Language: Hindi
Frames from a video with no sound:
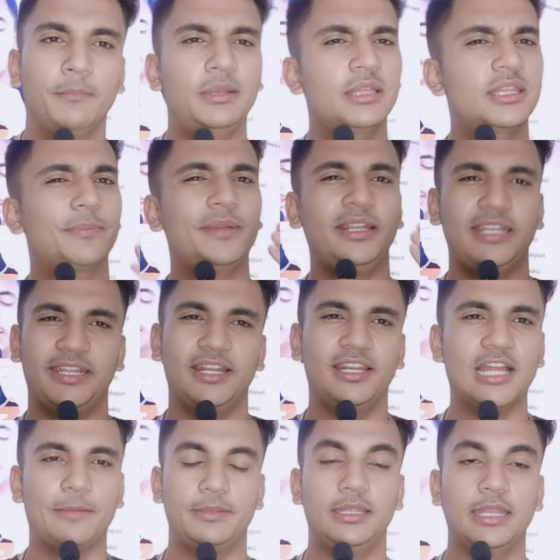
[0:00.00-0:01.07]
प्लस आपकी टिकट
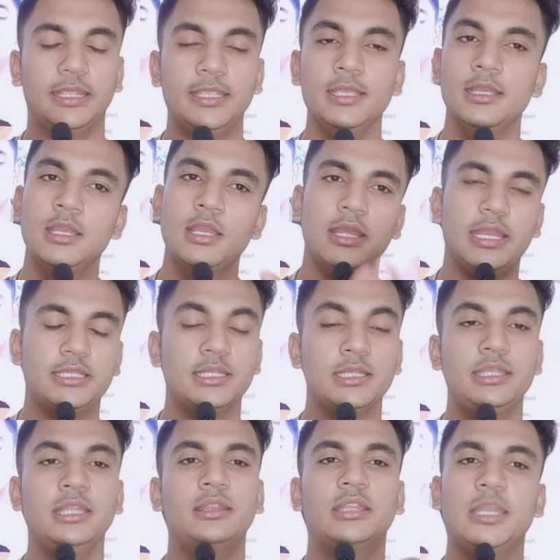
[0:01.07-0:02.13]
आपकी रहेगी
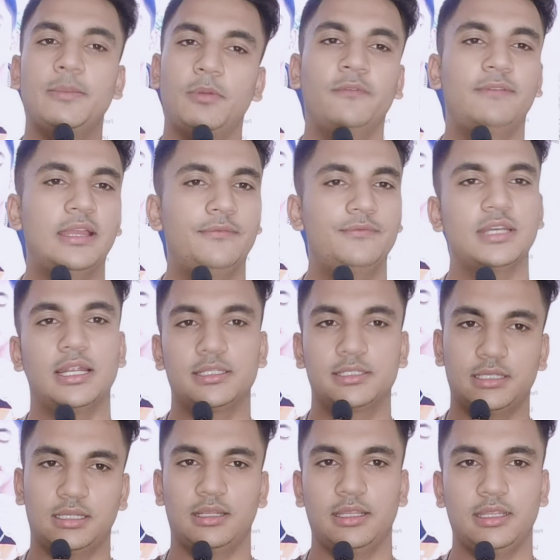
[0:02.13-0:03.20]
एजेंसी थ्री पॉइंट फाइव चार्ज
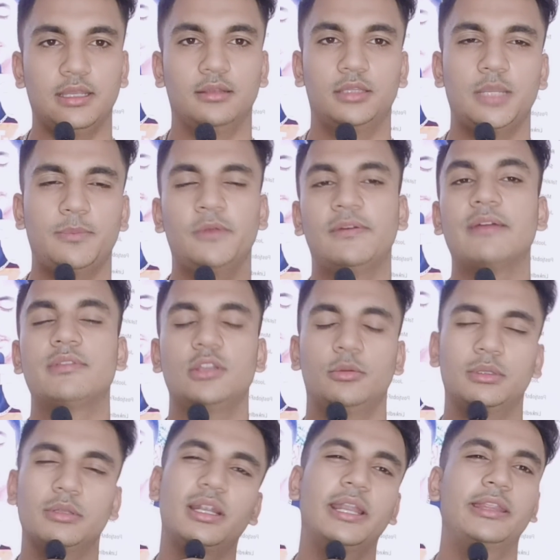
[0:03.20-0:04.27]
कर रही है थ्री पॉइंट फाइव जीरो
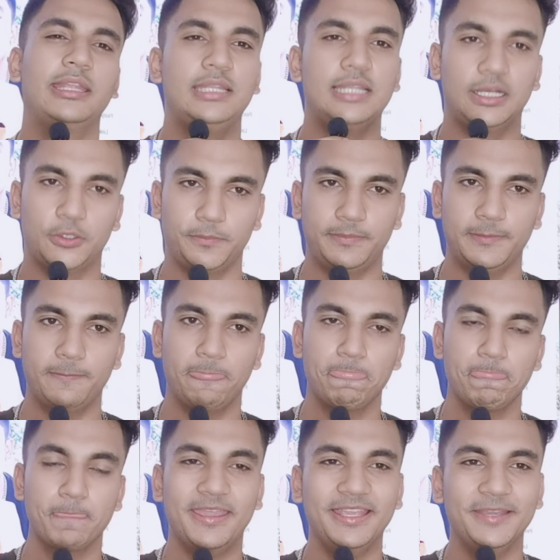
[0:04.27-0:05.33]
मतलब साढ़े तीन लाख रुपए
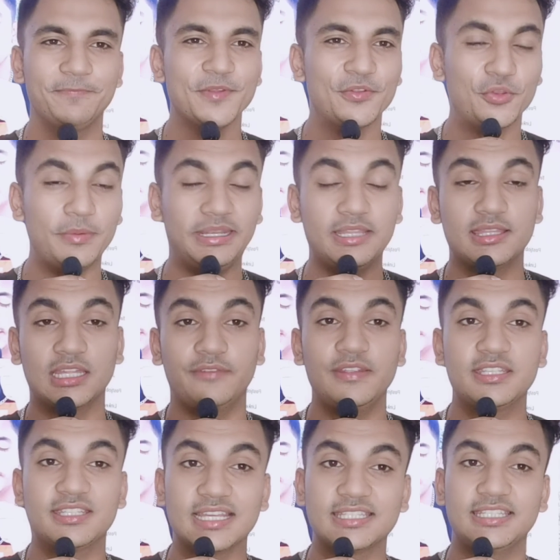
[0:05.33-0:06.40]
ठीक है तो मैंने सर्विस
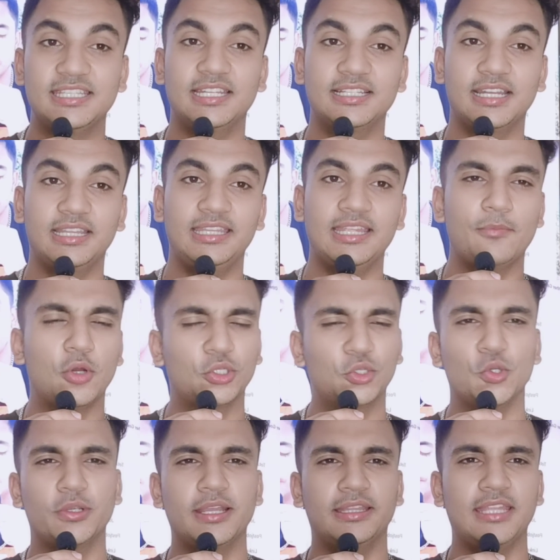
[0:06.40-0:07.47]
चार्ज शेयर कर दिया बहुत
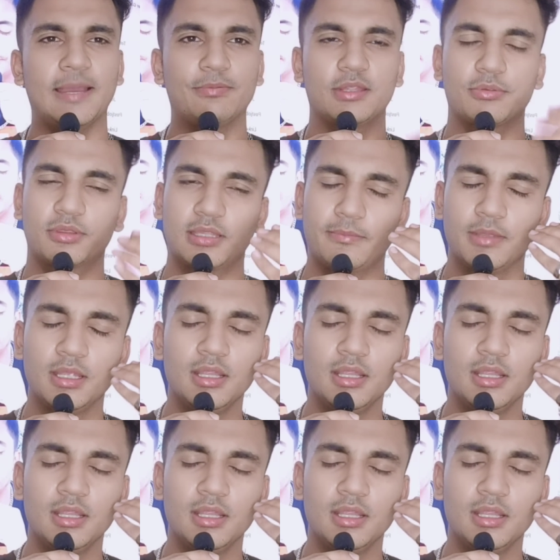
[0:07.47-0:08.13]
लोग कहते हैं आप सब